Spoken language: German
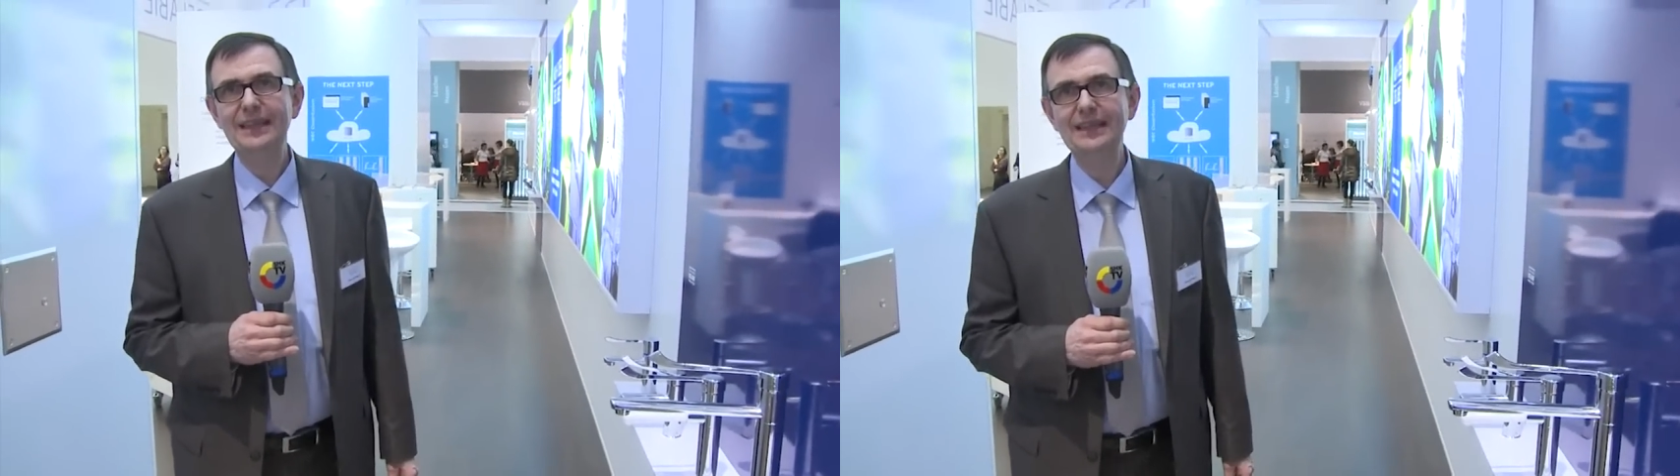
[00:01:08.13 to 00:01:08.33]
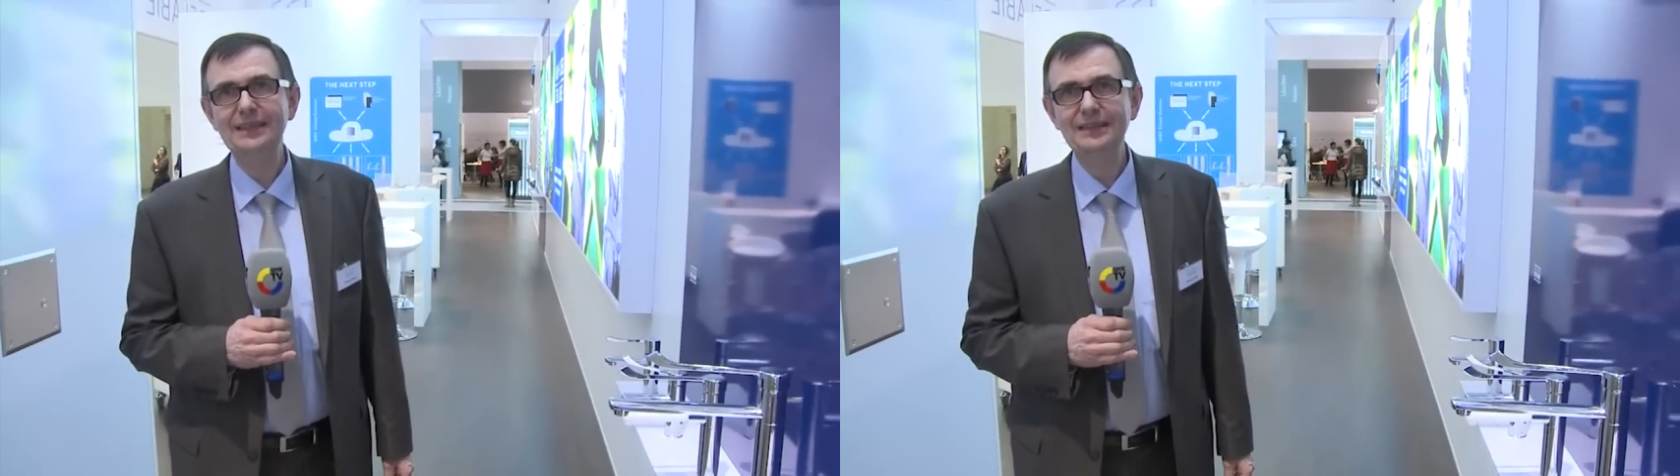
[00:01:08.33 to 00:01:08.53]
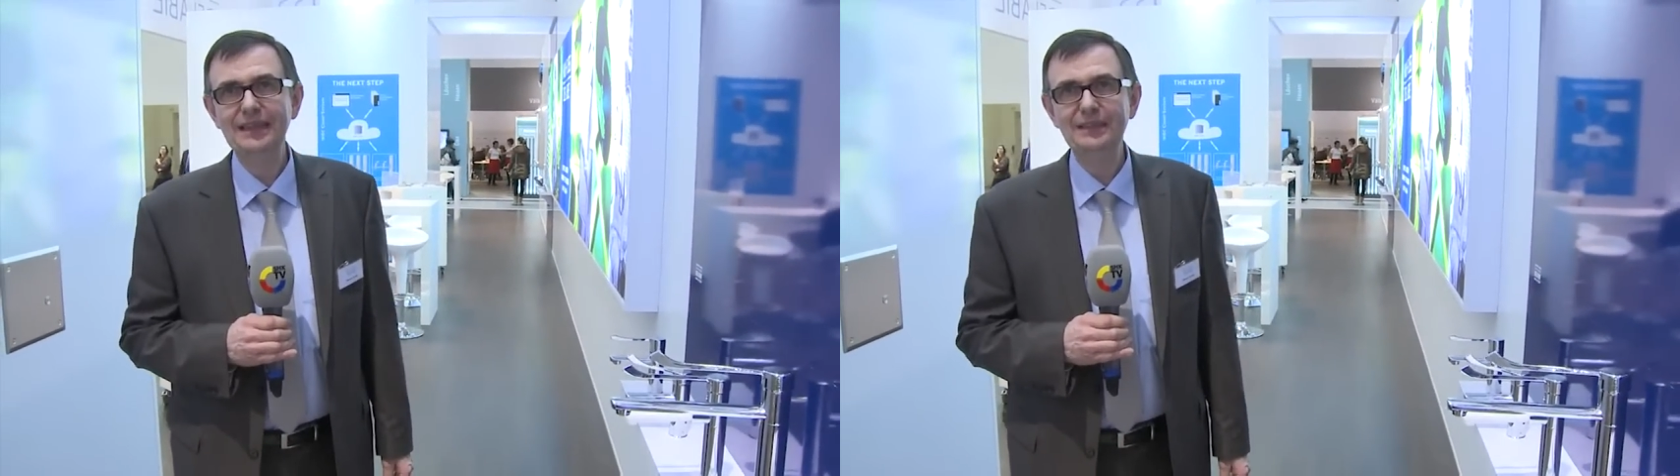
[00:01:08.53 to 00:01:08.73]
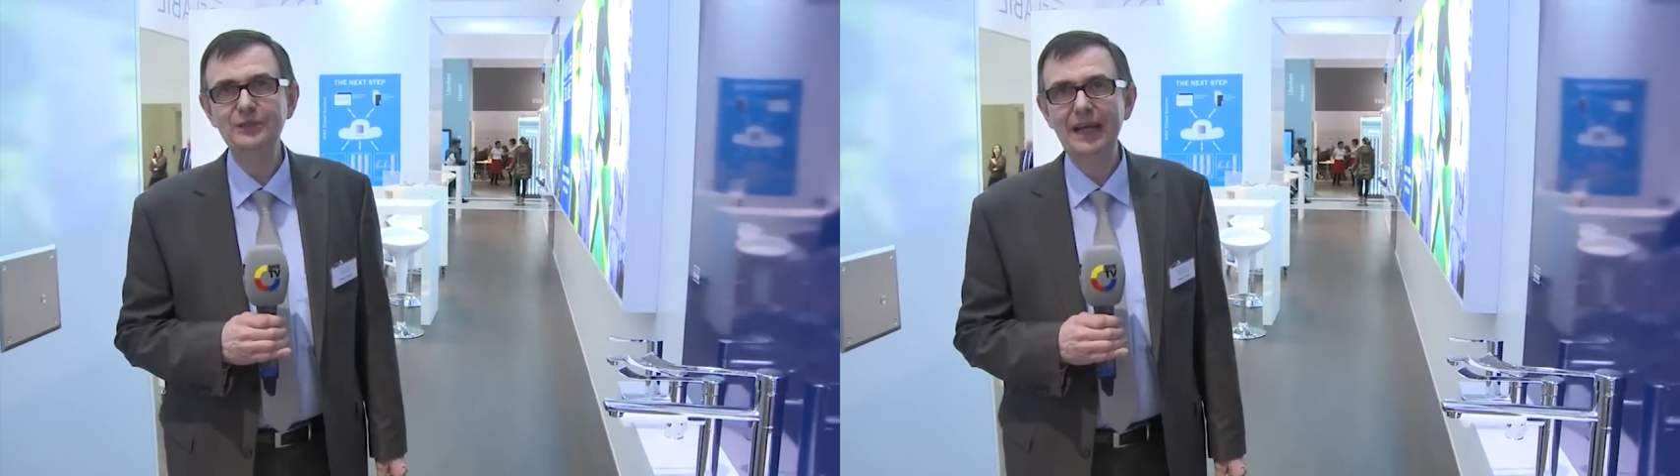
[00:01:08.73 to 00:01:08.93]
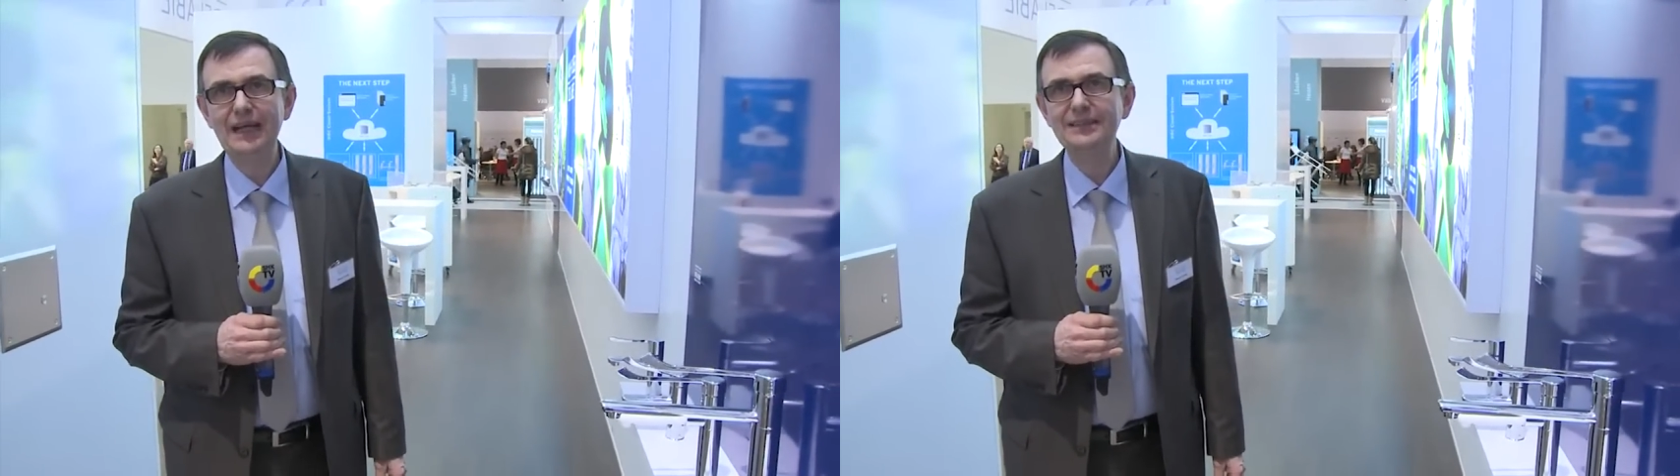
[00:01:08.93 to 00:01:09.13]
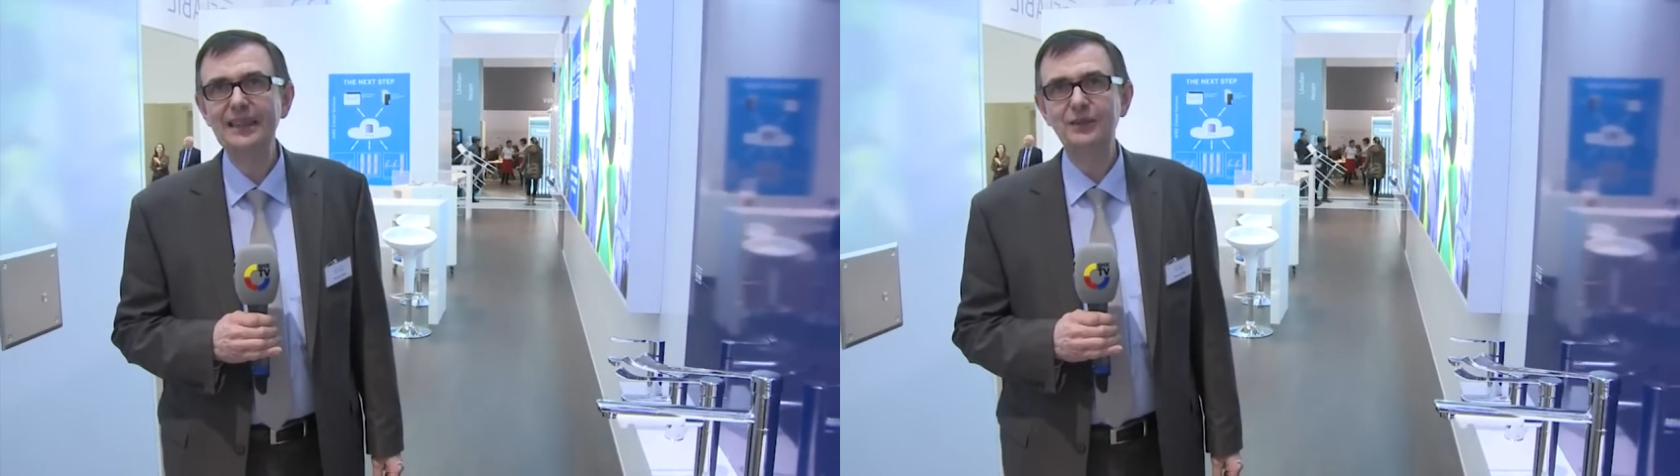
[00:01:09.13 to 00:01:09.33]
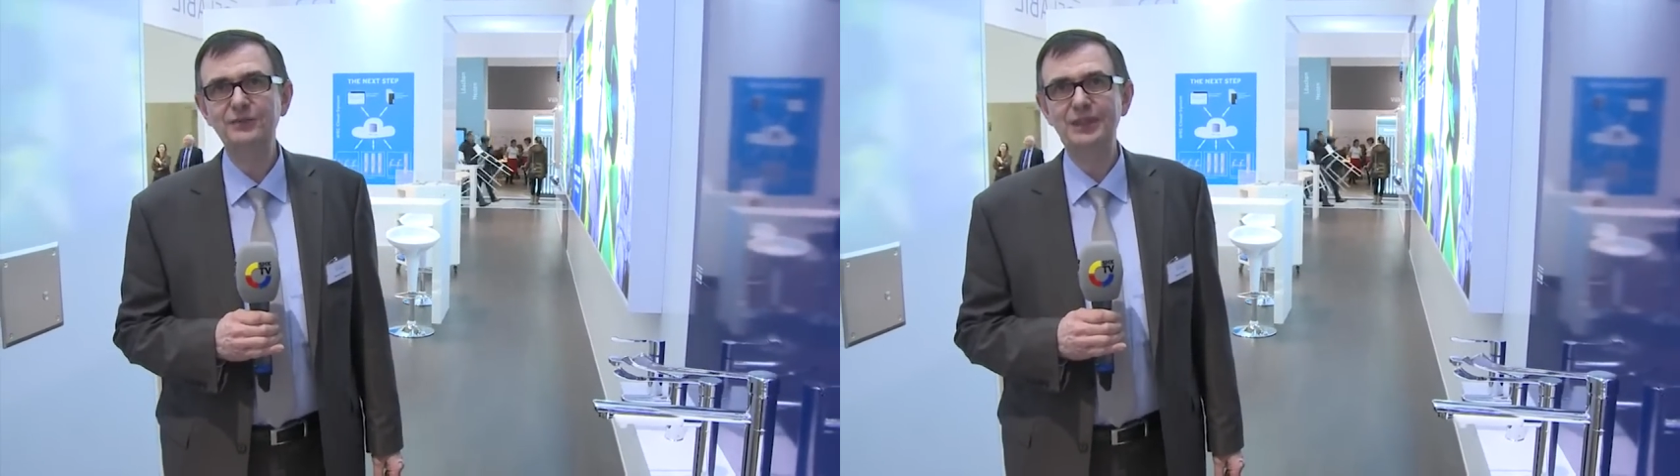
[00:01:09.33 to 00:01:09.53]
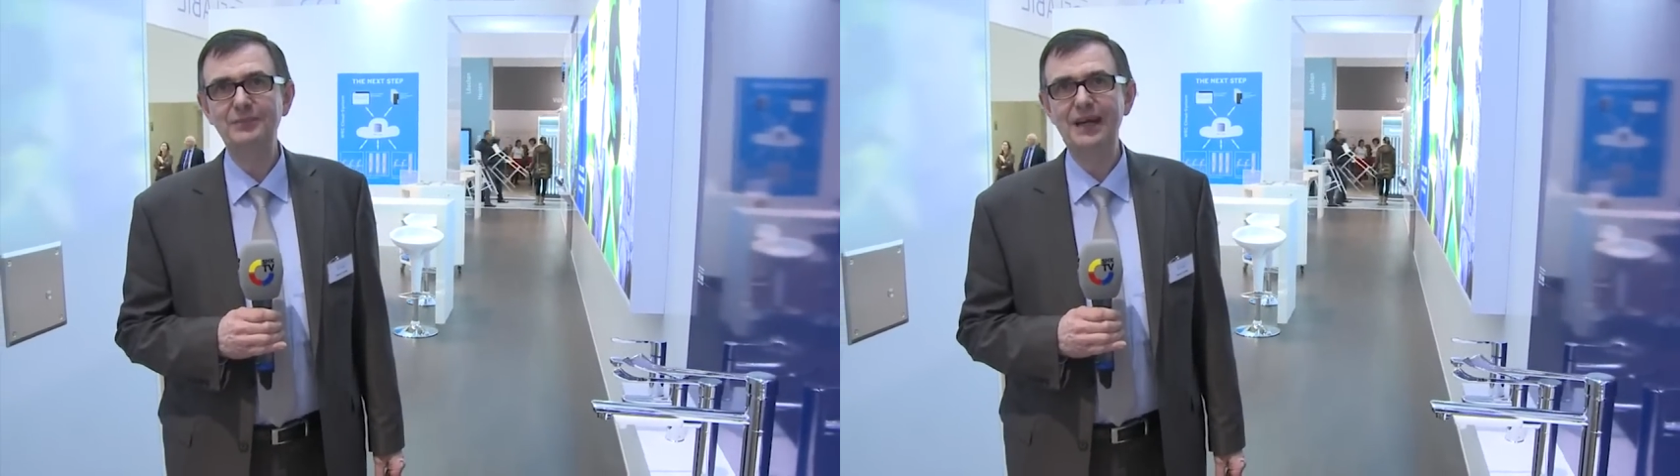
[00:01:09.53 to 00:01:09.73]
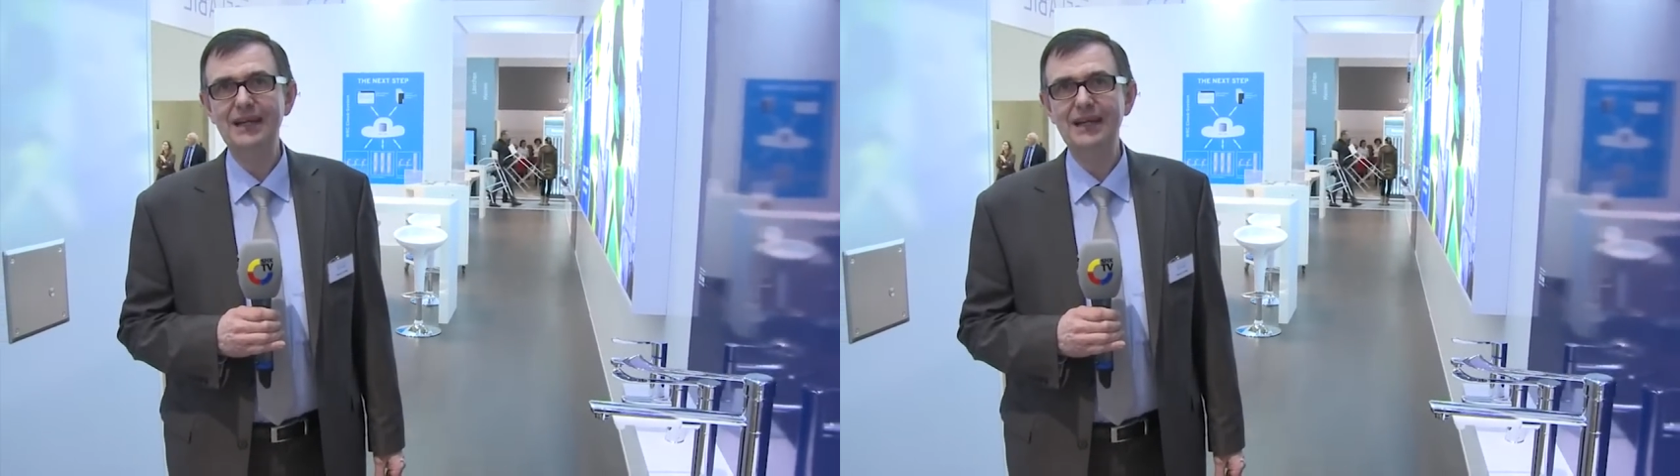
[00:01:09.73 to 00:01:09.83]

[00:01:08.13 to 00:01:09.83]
ein Experte auf dem